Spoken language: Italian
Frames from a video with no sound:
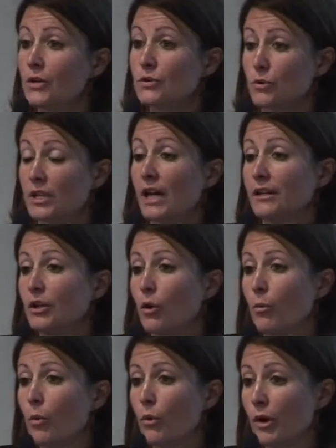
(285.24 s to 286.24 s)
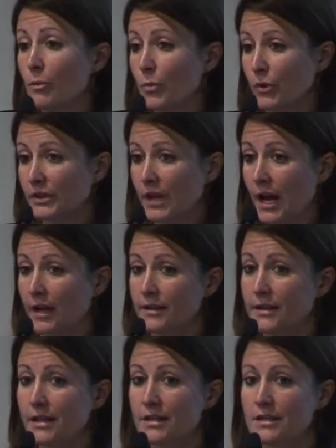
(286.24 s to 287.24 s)
sono dati comunque
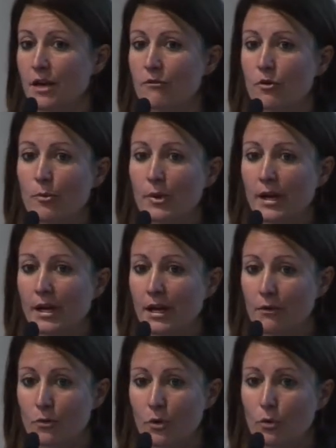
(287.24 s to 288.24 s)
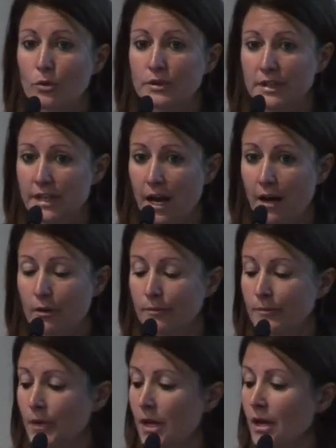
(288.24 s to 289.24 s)
importanti che servono per il lavoro quotidiano
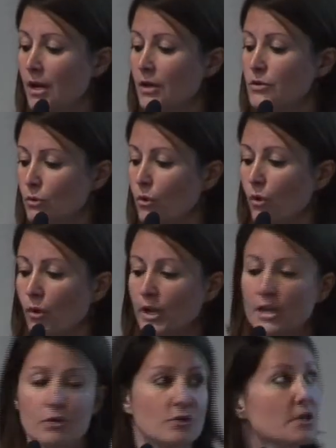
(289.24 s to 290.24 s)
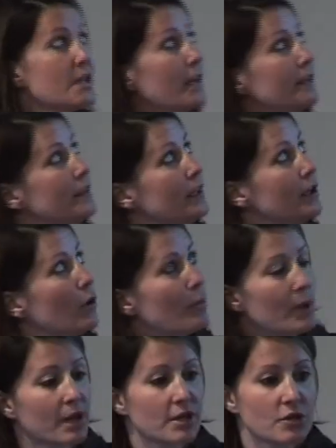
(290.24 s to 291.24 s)
sono i cosiddetti
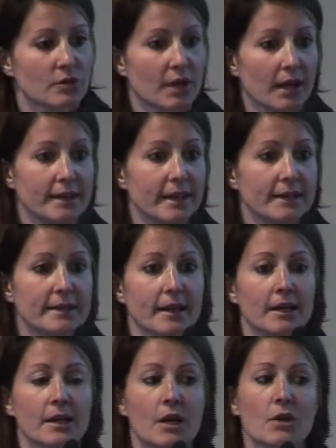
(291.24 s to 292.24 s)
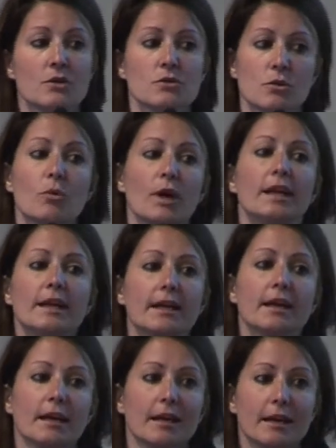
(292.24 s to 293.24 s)
operational data, sono quelli
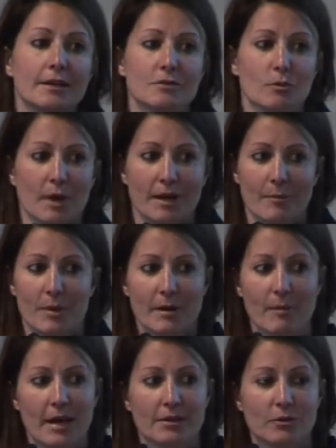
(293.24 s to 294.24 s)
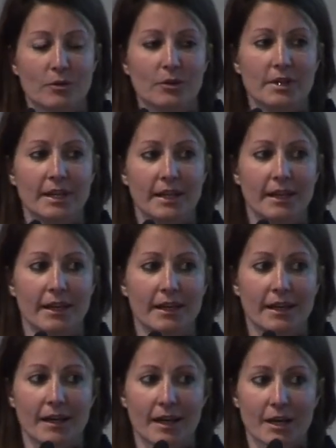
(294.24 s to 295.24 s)
che, insomma, che permettono
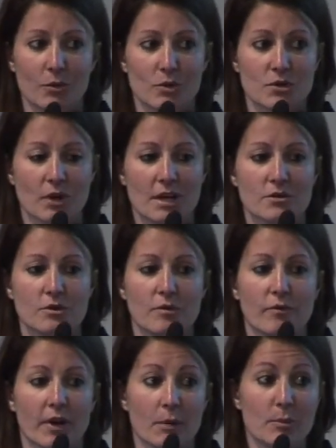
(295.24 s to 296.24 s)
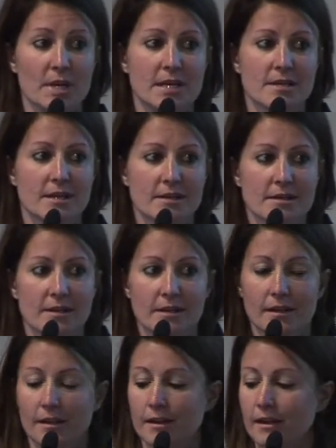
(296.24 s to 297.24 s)
di, anche in questo caso di far business,
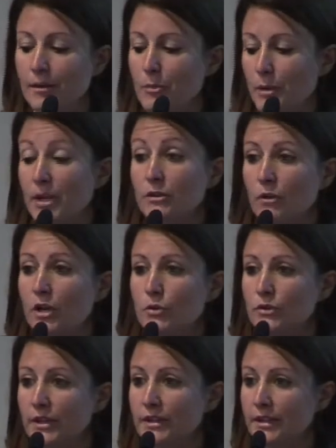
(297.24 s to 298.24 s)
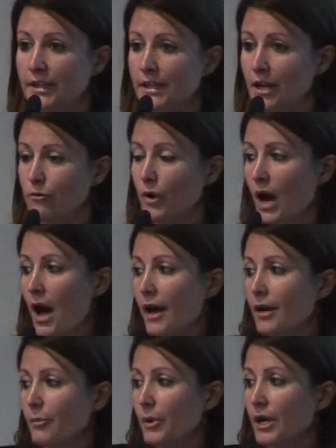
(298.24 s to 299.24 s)
eh, permettono agli utenti di
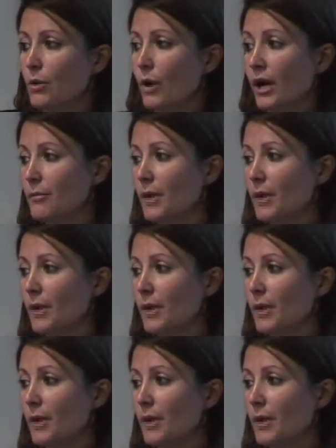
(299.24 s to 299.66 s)
lavorare, per i quali